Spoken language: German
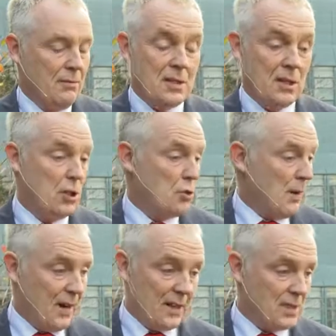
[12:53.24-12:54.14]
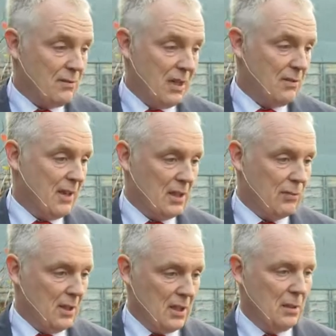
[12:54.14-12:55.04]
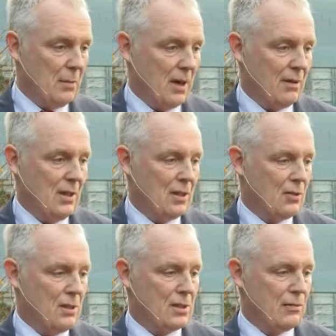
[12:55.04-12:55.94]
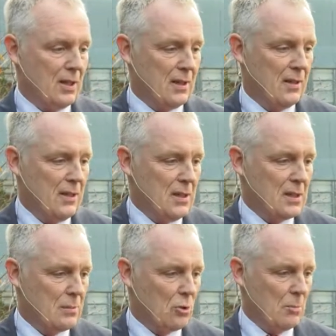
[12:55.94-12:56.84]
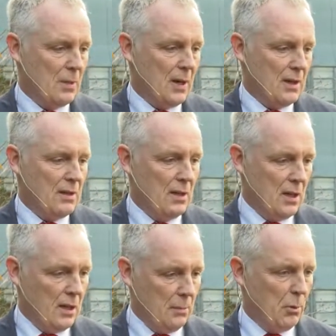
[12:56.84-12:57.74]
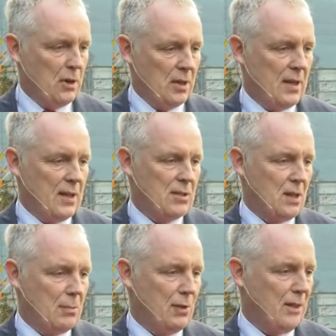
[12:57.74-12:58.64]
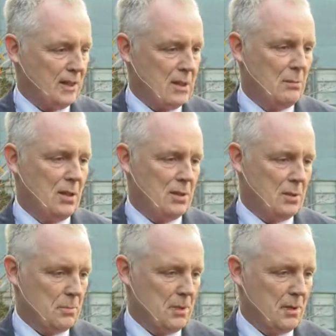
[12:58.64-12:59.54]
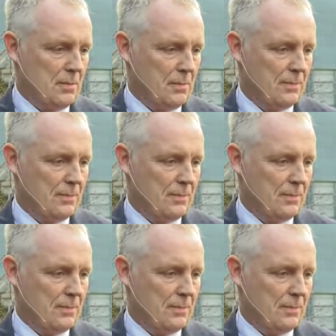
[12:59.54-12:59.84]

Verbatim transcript: wie sich die Sparkassenwelt weiter verändert, die Bankenwelt. Und insofern sind wir gut beraten, hier eine Gebäudlichkeit zu haben, die flexibler ist als bisher.